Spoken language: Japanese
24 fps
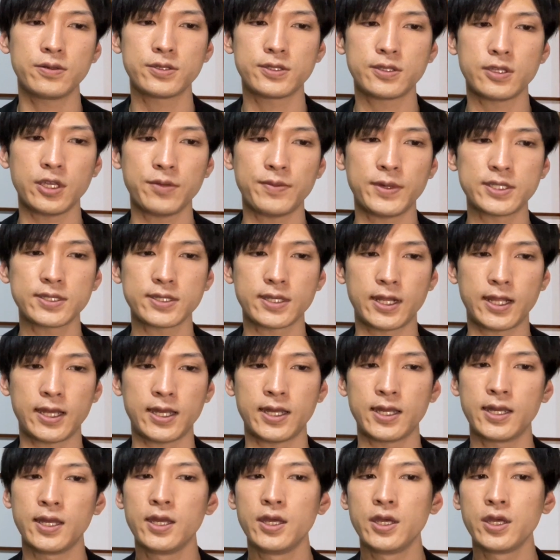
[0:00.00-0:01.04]
していますか
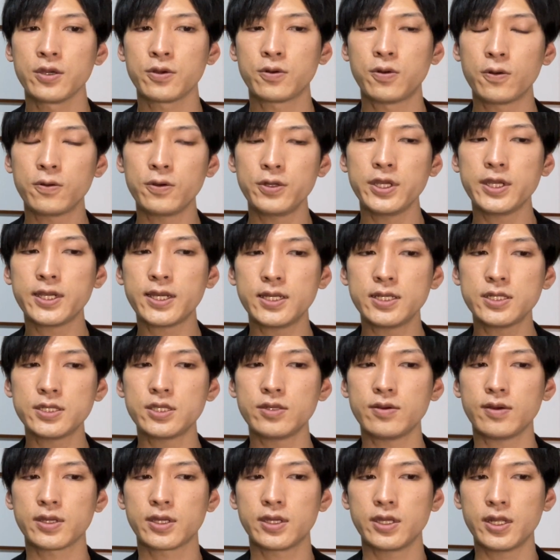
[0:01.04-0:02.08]
ら、ここに関して
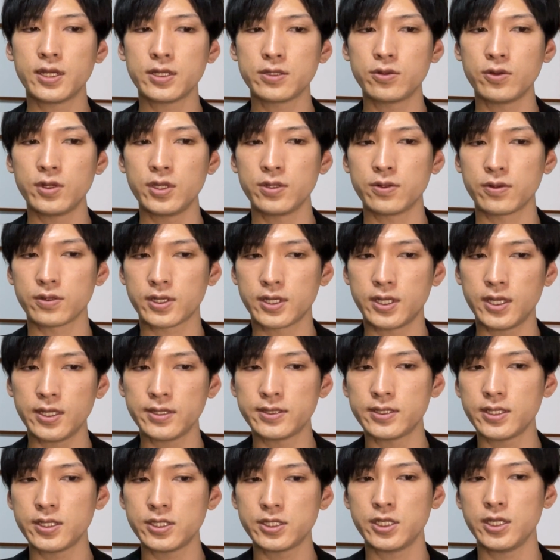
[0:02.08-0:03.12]
は下落トレンドを形
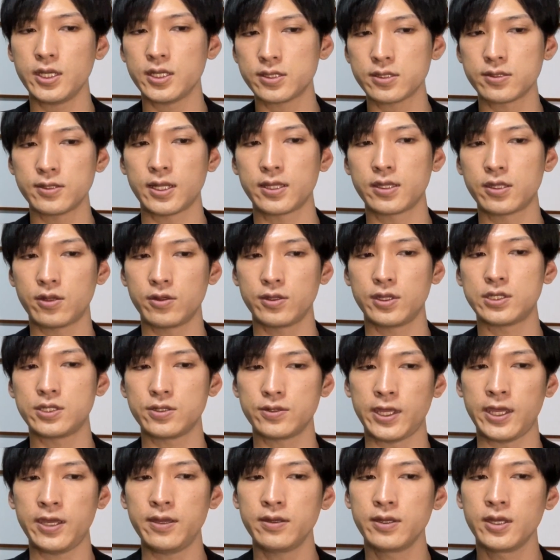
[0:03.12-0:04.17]
成しやすくなってるんですよ
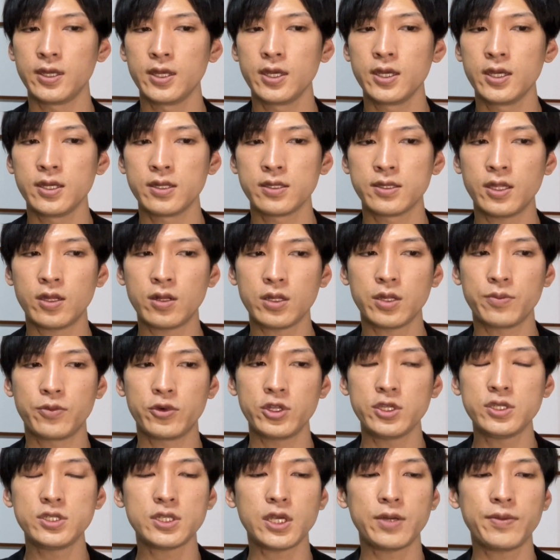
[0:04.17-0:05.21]
ね。なので、
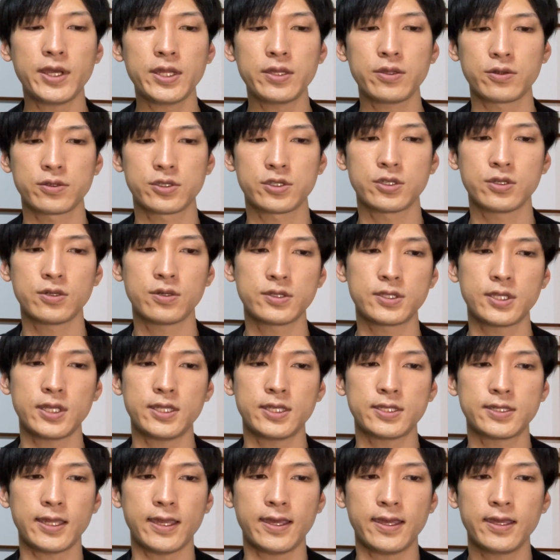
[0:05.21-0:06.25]
ボリンジャーバンドの中央線で
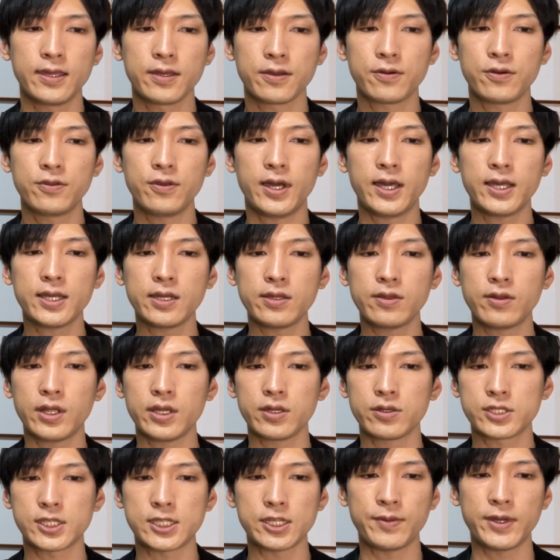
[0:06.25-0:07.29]
すね、この赤のライン
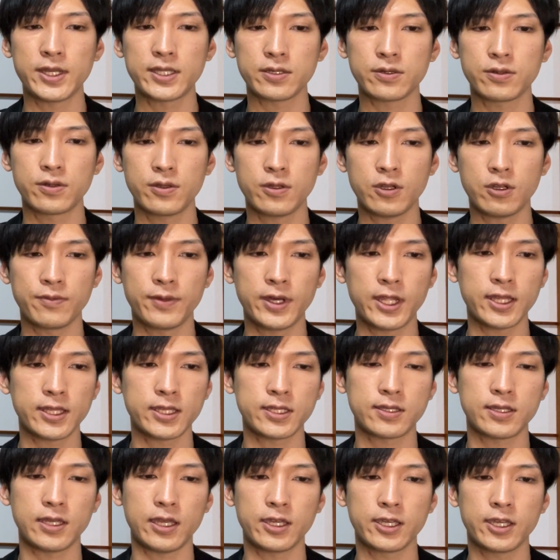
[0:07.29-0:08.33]
を下回ってくると、まだで
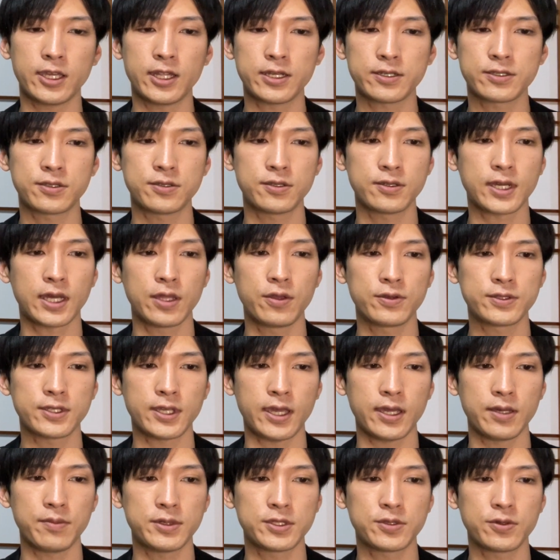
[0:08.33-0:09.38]
すね、下落する可能
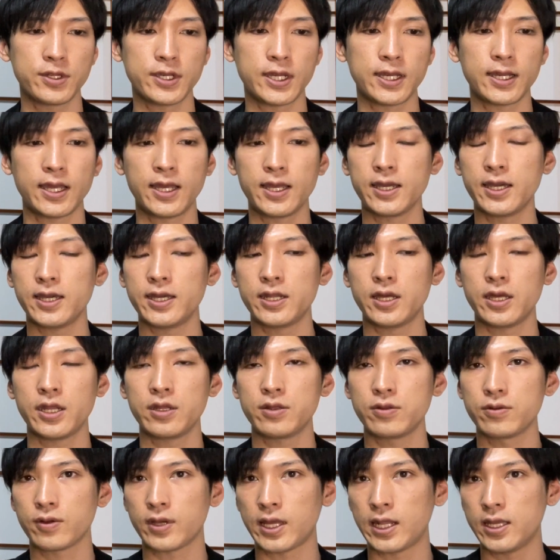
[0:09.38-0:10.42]
性、まあ、それが考えられる
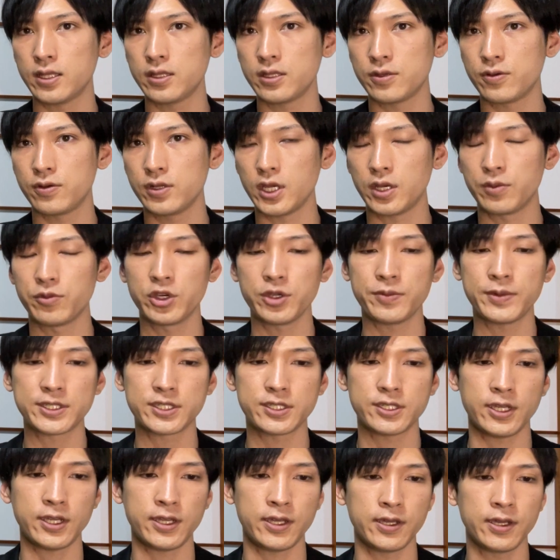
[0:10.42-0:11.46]
のかなっていうふうには思います
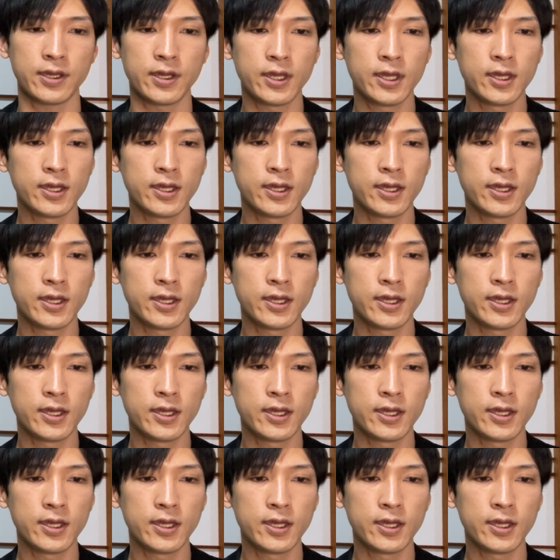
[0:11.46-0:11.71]
し、